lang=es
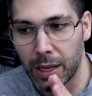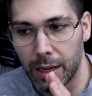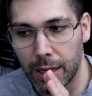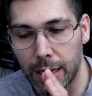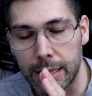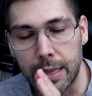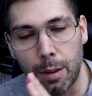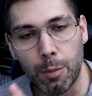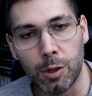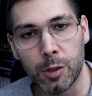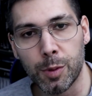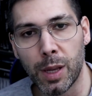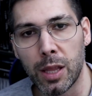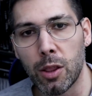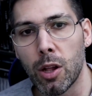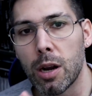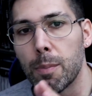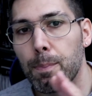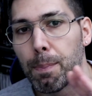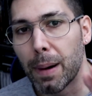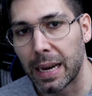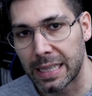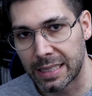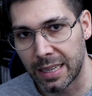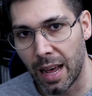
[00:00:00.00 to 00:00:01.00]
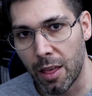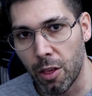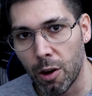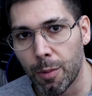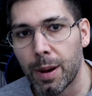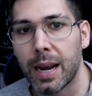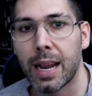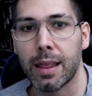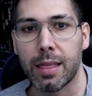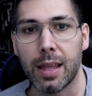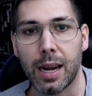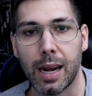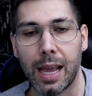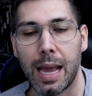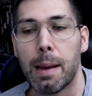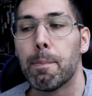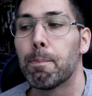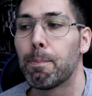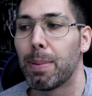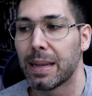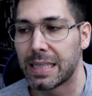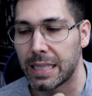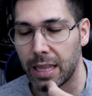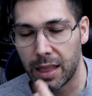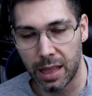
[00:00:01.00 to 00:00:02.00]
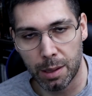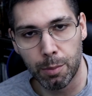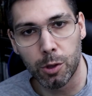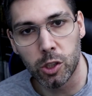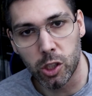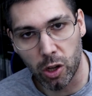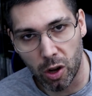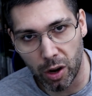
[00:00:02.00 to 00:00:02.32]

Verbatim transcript: Estamos viendo el pasado, van a hacer que empaticemos